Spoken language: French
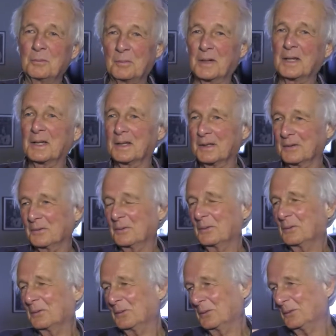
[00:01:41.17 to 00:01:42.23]
par
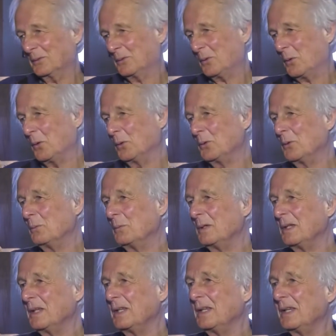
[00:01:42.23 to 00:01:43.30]
euh, un de
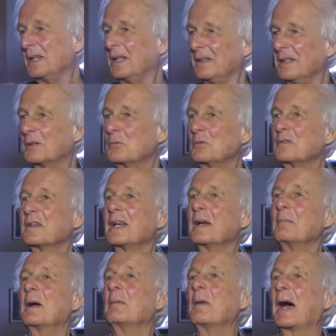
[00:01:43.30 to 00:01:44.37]
mes cousins à
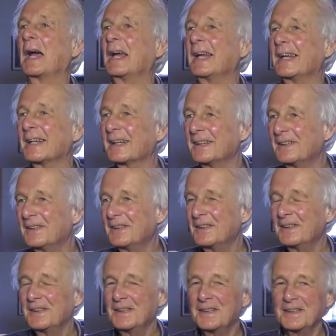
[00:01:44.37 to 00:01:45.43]
ma mère,
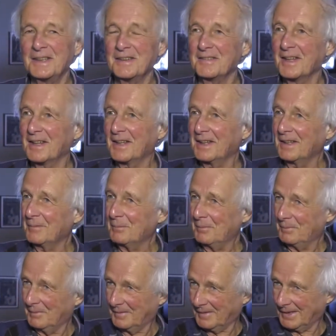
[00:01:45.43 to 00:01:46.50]
qui était
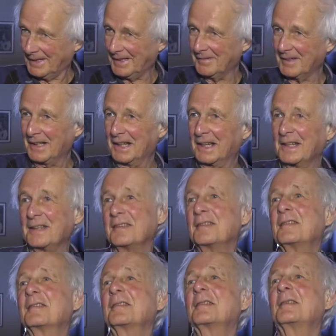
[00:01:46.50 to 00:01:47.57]
très à
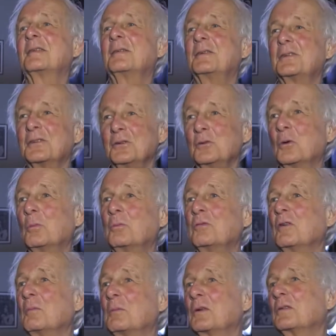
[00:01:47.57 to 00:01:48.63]
l'aise. Chez nous, on ne
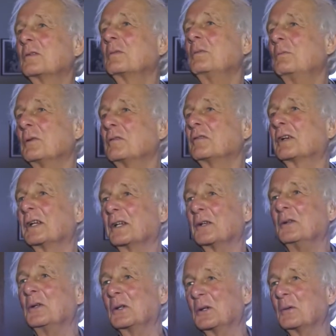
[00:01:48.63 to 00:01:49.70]
pouvait pas m'offrir
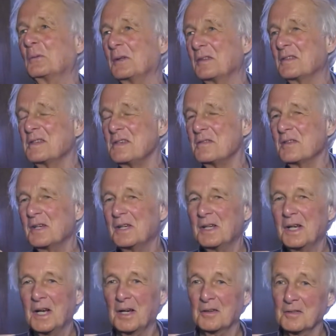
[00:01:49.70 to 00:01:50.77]
une locomotive.
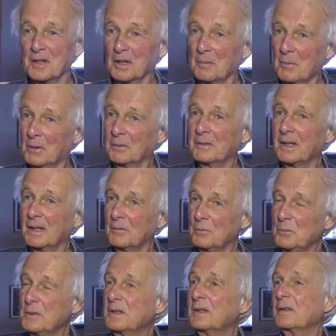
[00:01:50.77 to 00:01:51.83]
Alors, ça remonte à
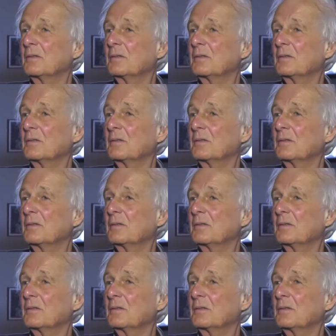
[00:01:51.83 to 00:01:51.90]
8-9